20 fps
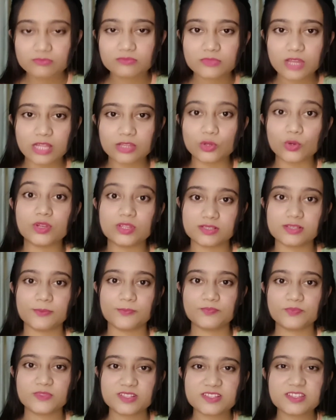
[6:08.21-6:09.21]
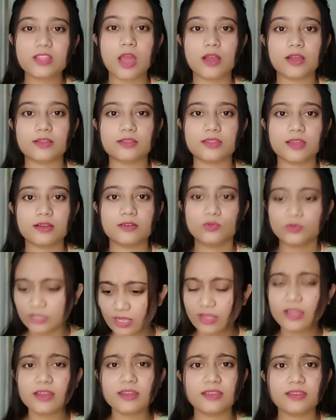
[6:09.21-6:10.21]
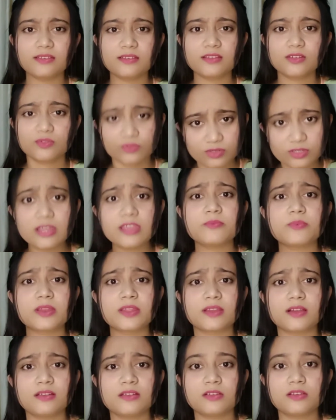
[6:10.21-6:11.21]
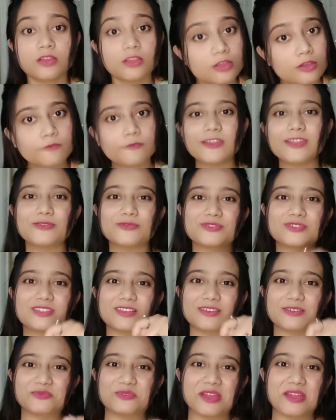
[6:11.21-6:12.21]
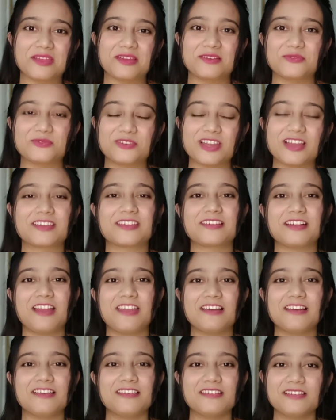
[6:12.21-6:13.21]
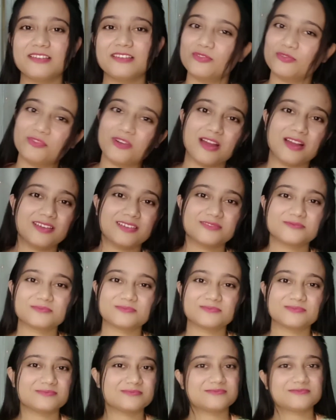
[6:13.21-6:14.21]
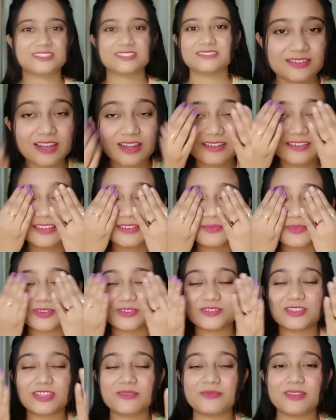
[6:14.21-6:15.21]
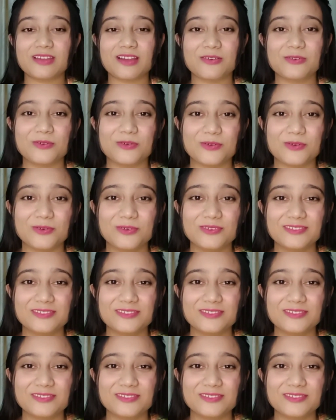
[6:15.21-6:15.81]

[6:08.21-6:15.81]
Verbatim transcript: हथौड़ी से सीधा कर दिया उठेगा नहीं उठना ही पड़ेगा फिर उससे उठाया उठा के खाया वाह ठंडक पहुंच गया मेरी आंखों को